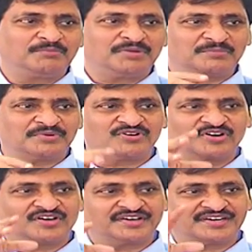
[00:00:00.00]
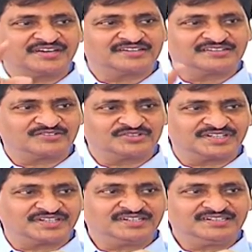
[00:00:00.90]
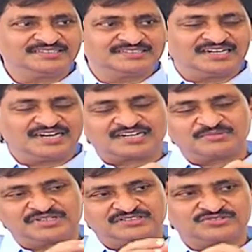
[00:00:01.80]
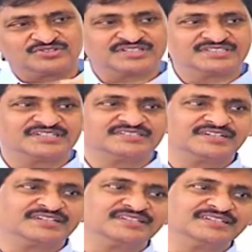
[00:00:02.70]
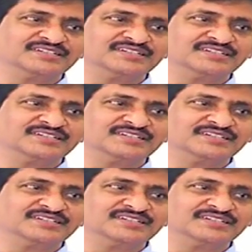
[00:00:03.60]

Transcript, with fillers: పాపికొండలో ఏరియా అంతా ఉంది కదా అక్కడ మాత్రం షూటింగ్ చేయడం జరిగింది